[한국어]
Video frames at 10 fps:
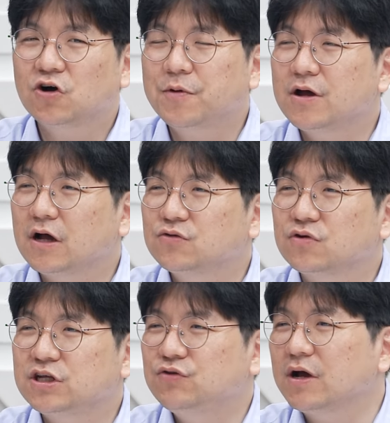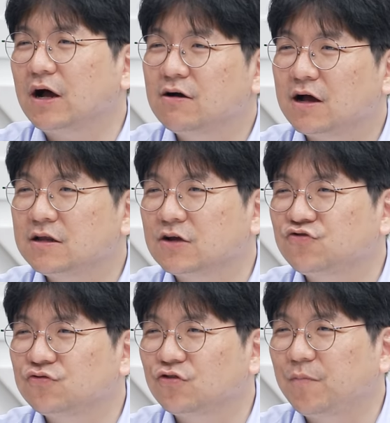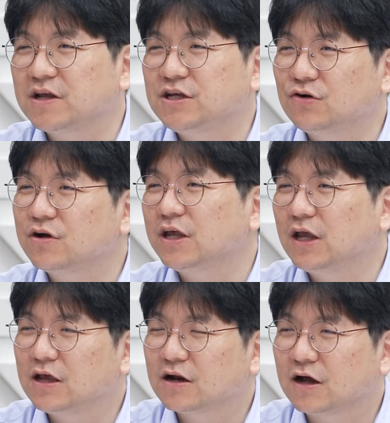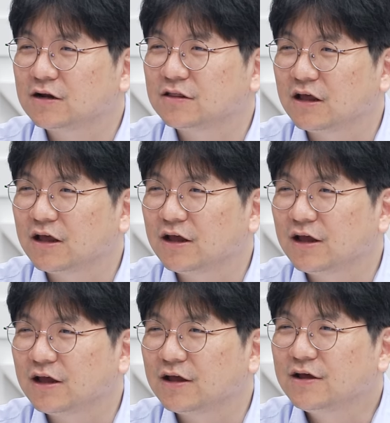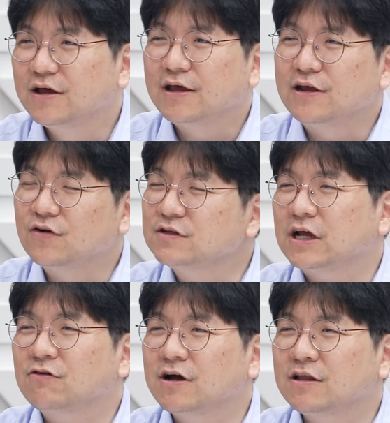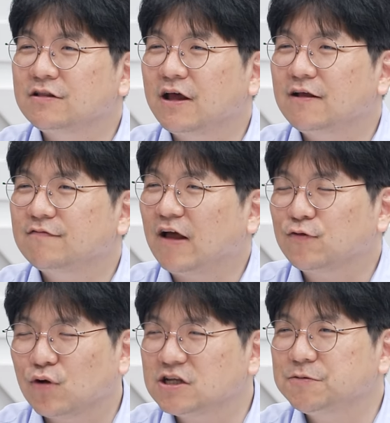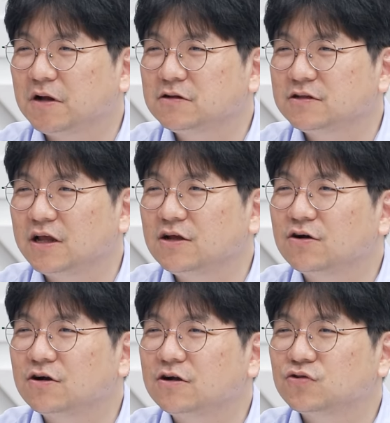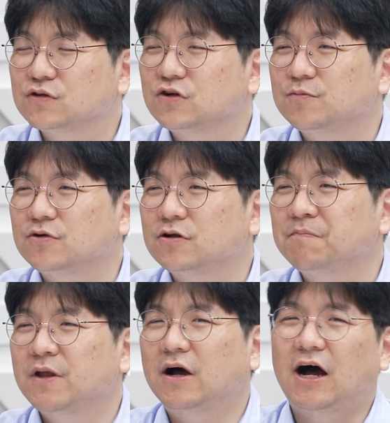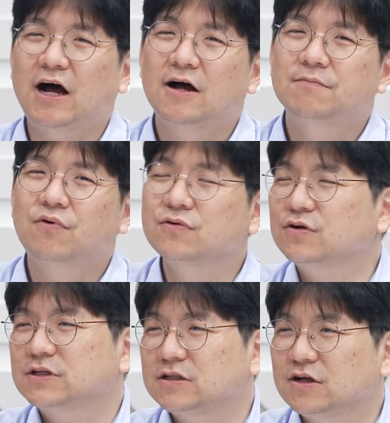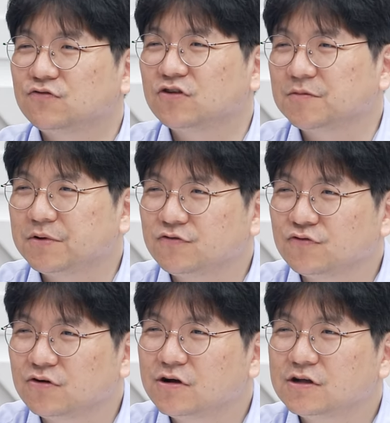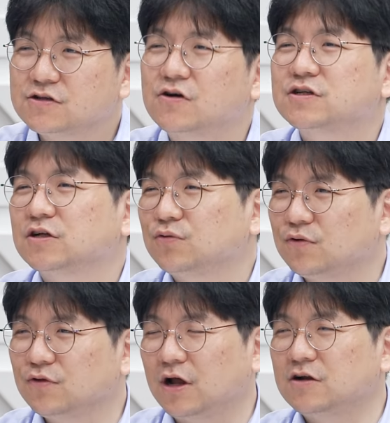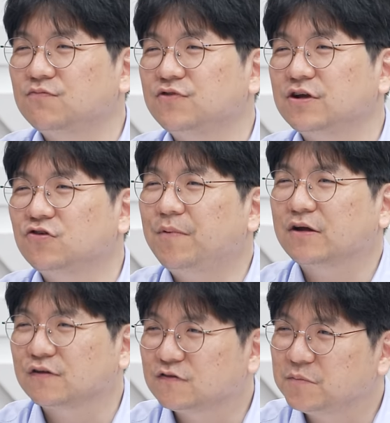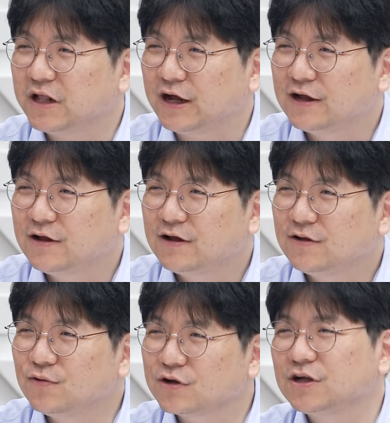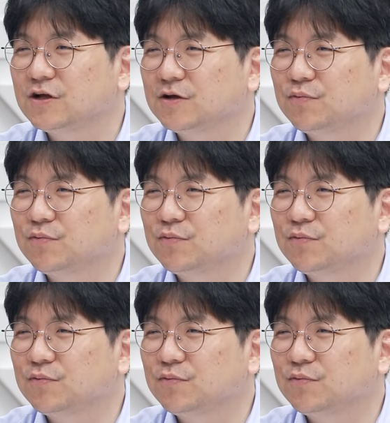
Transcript: 섭외해가지고 기획한 거 아니냐 충돌을 음. 막 이렇게 얘기를 하는데 이런 상황인데 다 똑같이 봤는데 이거를 조선일보는 아 폭력 사태를 눈앞에 두고 정책 토론을 하는 분위기로 바뀌었습니다. 이렇게